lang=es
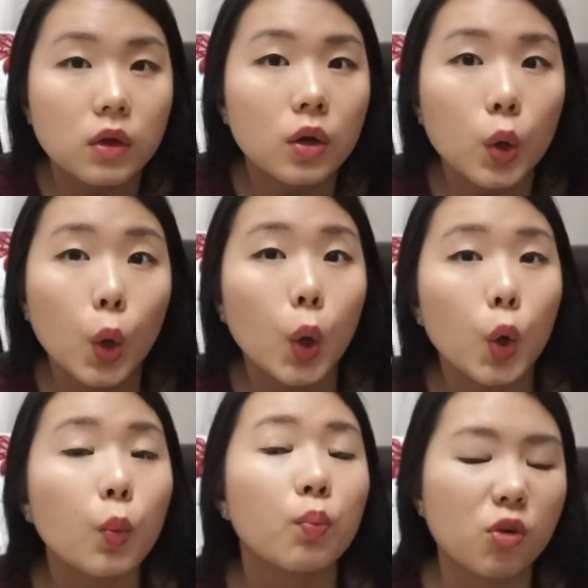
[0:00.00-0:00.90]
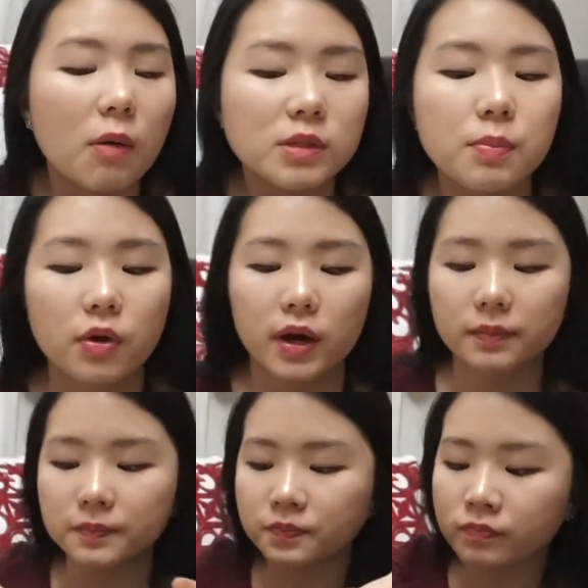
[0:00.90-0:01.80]
Oh, lo vamos a probar.
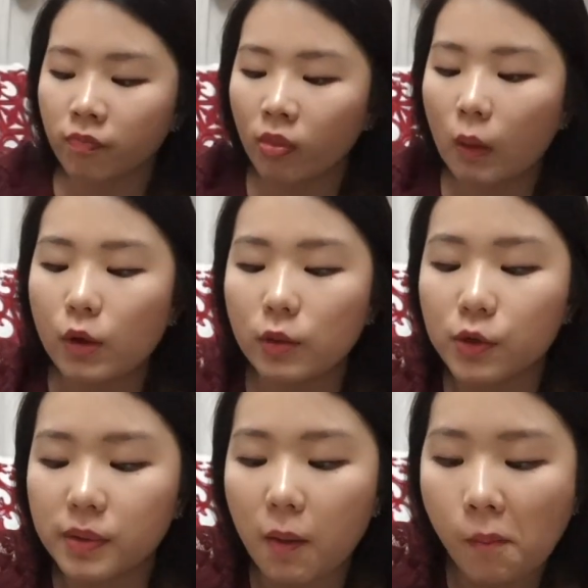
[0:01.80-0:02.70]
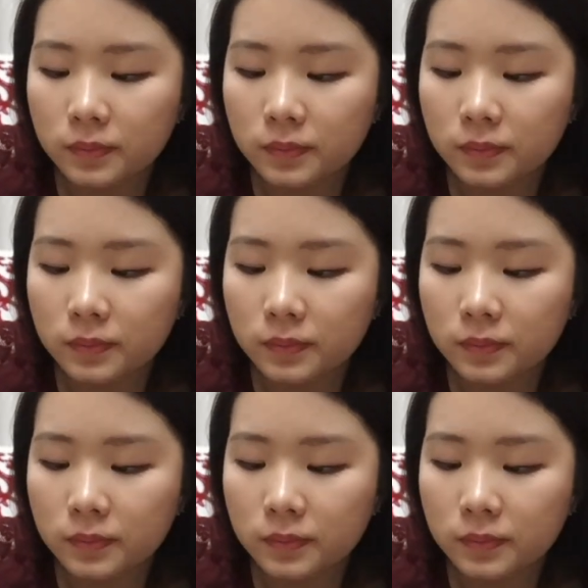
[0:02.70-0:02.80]
Bueno, muy bien.